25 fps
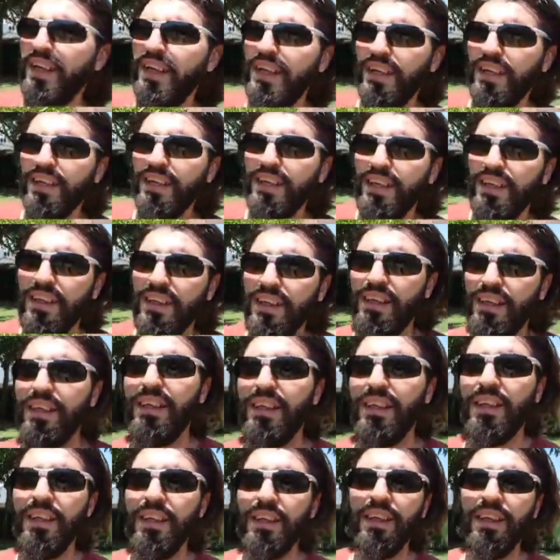Э,
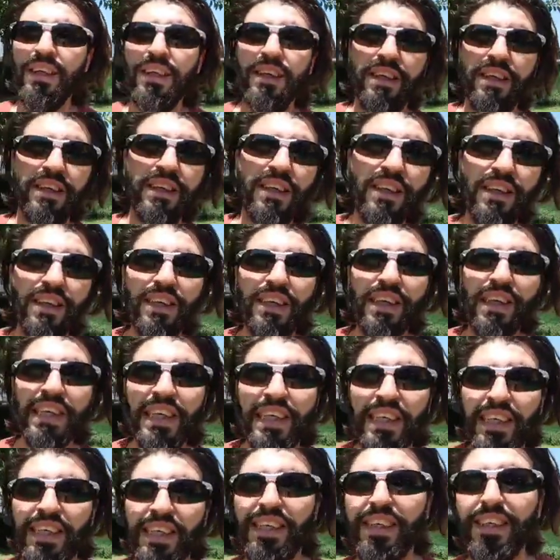и
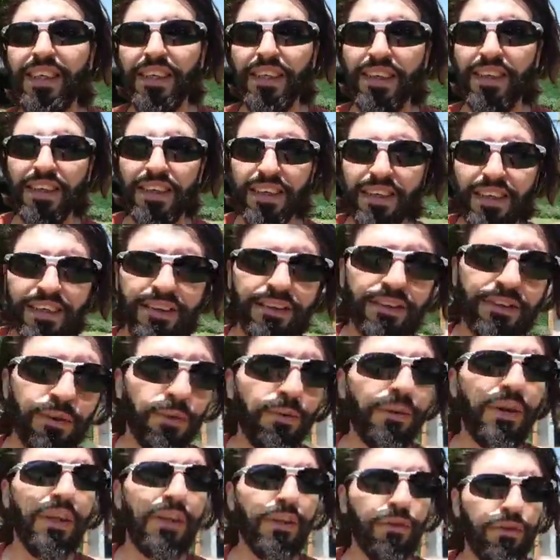
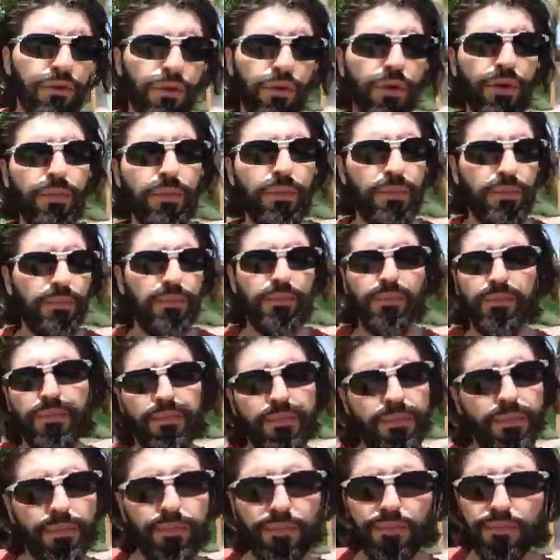увидел, что
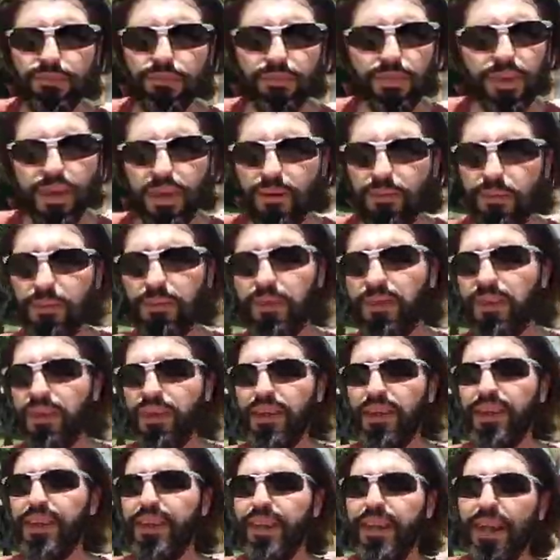как бы
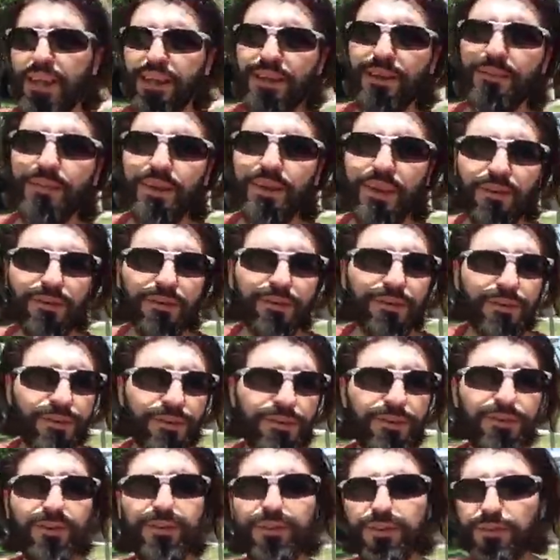надо мне
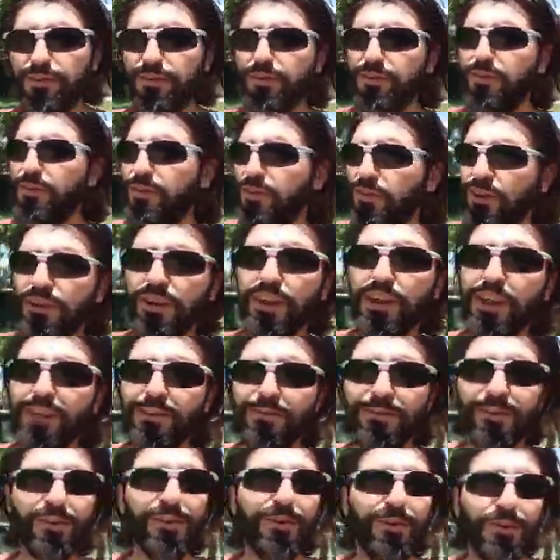все-таки
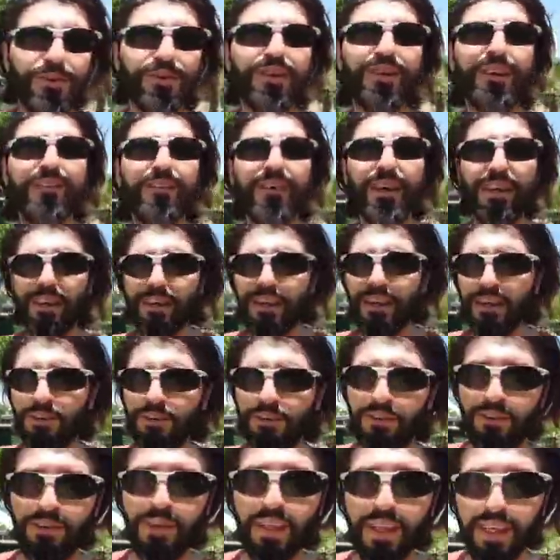вернуться в
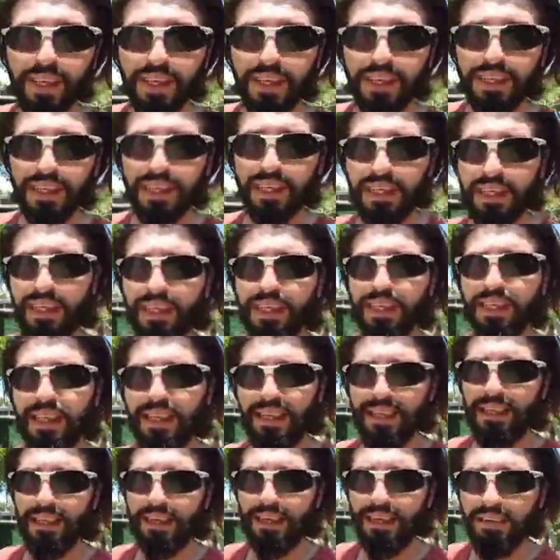Анталию. Я так
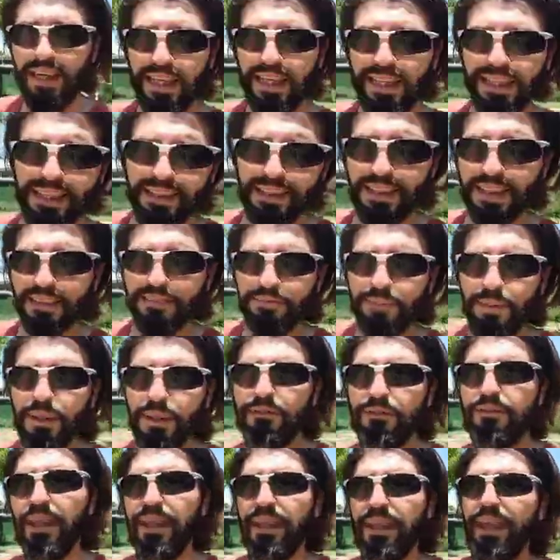как один день был
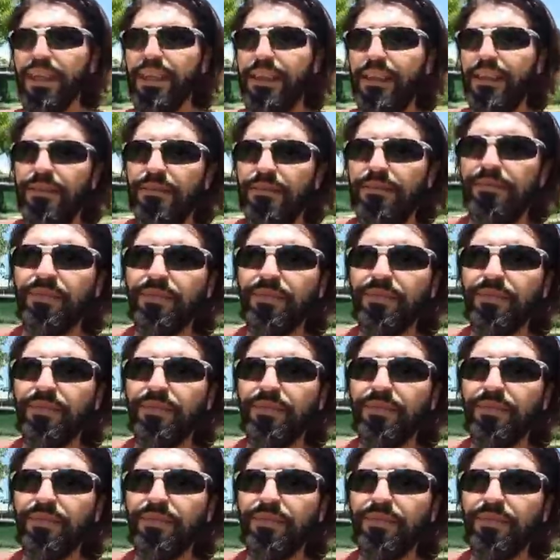в Алании.